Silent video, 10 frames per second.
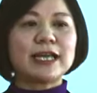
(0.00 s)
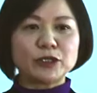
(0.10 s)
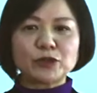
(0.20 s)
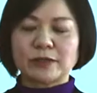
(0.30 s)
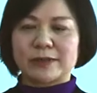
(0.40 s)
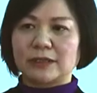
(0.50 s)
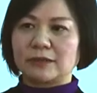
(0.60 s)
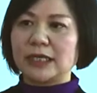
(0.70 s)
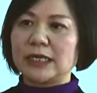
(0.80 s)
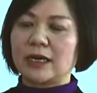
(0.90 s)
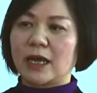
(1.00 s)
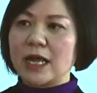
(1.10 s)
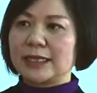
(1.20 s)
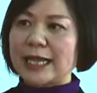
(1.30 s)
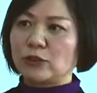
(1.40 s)
究什么？第一个，
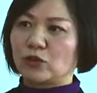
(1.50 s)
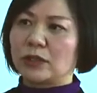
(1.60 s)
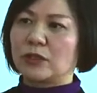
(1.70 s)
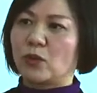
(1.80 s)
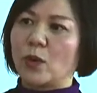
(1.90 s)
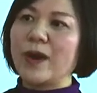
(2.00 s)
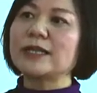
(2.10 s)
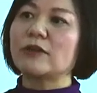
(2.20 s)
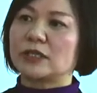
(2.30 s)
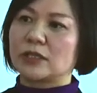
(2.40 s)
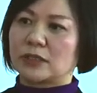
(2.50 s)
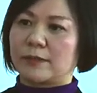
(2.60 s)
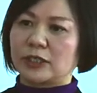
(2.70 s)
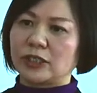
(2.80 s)
它独特的文化到底是什么？